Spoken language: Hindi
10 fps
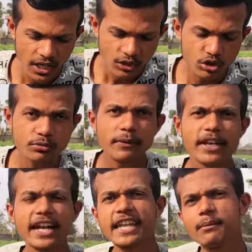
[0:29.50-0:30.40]
तो इसमें
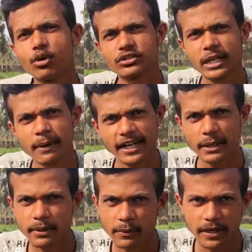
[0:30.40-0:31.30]
वेराइटियाँ बहुत सारी मार्केट
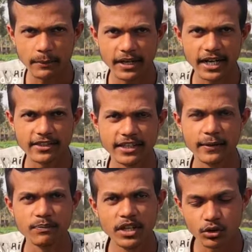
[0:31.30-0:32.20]
पर अवेलेबल रहती
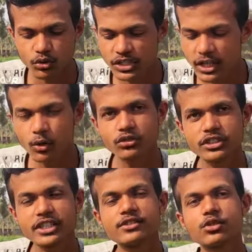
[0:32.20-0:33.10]
है तो ये कौन सी
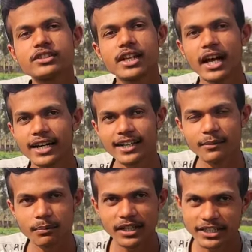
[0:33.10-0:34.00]
जो कि सकाटा
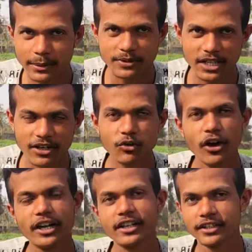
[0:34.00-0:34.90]
कंपनी की तरफ से आने वाली
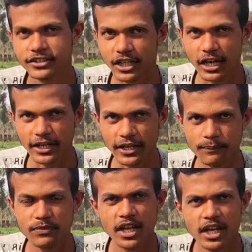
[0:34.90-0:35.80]
व्हाइट क्रिस्टल है ये
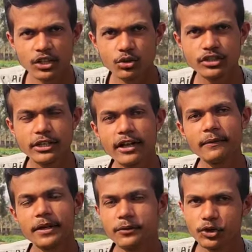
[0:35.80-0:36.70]
तो इसके बारे में
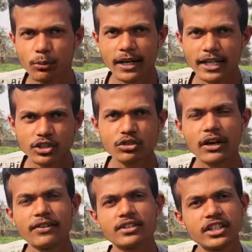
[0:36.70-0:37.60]
मैंने वीडियो बनाया था तो
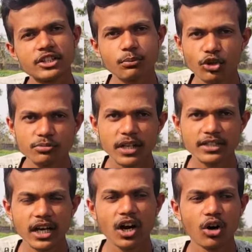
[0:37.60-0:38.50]
काफ़ी अच्छा रिस्पांस मिला
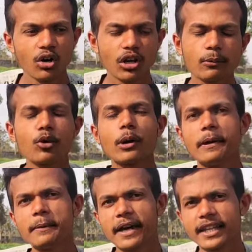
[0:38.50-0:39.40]
था और हमको
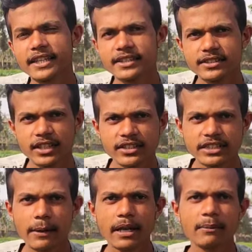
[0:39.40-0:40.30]
कमेंट भी आ रहा था कि सर
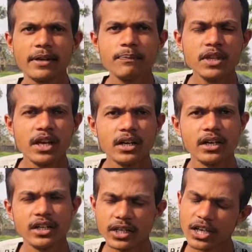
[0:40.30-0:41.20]
इसके बारे में
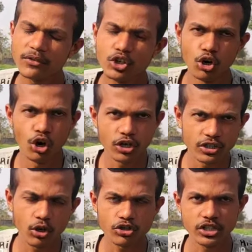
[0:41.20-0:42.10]
एक वीडियो और
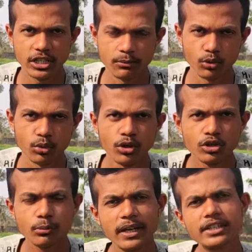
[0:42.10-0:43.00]
और चाहिए हमको
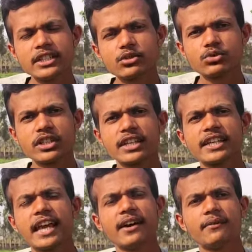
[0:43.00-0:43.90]
तो मैंने सोचा कि
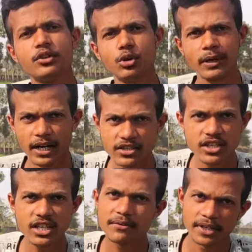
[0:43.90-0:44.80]
क्या वीडियो बनाना
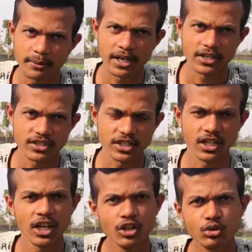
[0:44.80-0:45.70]
चाहिए फिर नहीं बनाना चाहिए
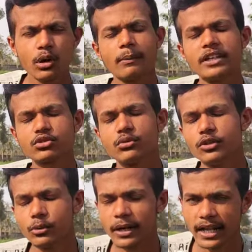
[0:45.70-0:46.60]
तो हमने इसको
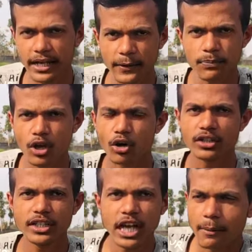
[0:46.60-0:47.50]
वीडियो बनाया है और
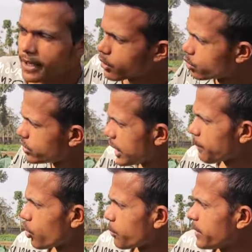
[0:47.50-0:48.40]
देखिए हमारे खुद के
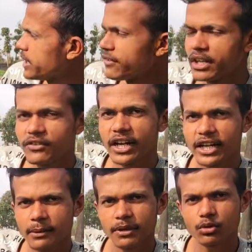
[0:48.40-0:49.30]
प्लॉट पर ये वाली
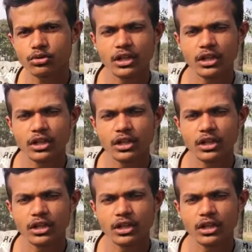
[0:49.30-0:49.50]
वेरायटी हमने खुद